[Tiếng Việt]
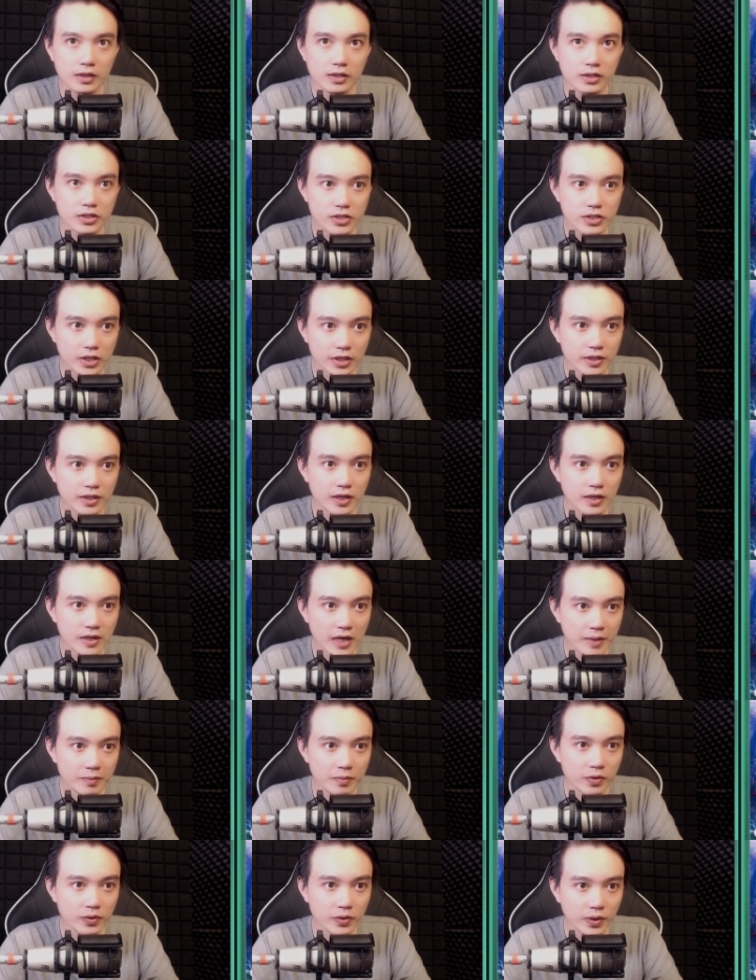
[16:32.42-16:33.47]
Xin nhớ lại
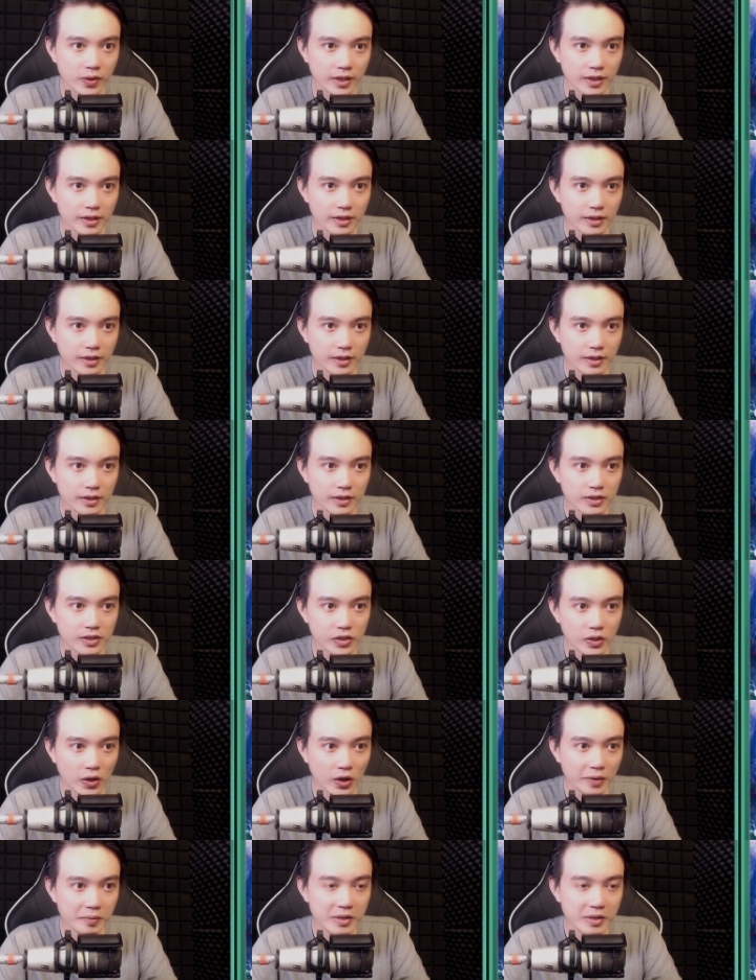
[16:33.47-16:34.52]
một chuyện cho
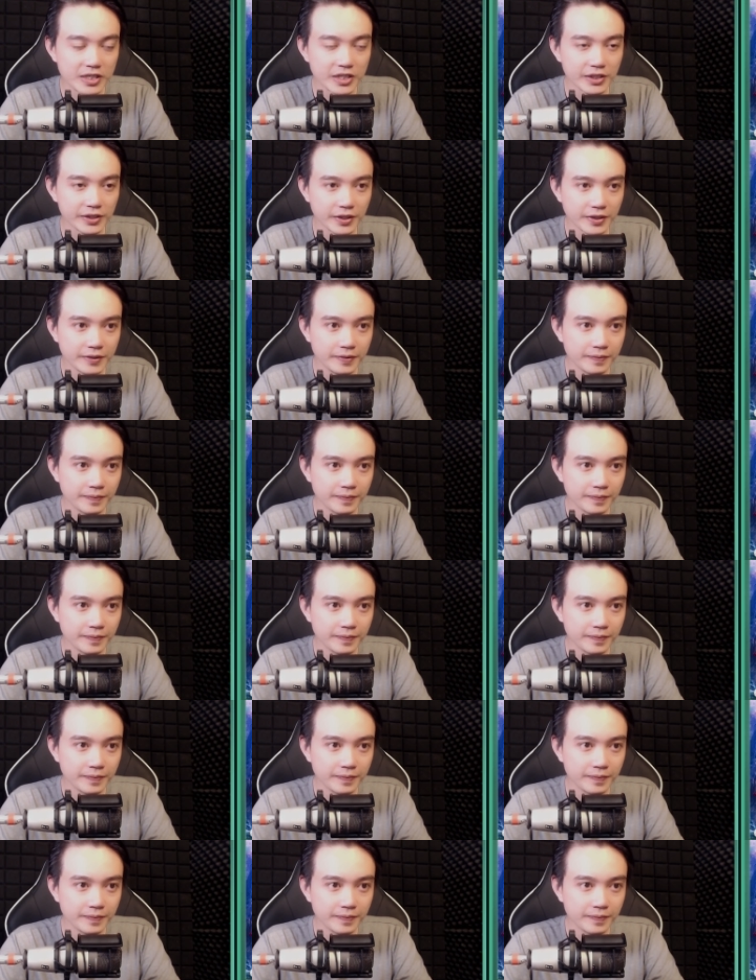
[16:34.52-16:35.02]
hỏi bác sĩ Tướng.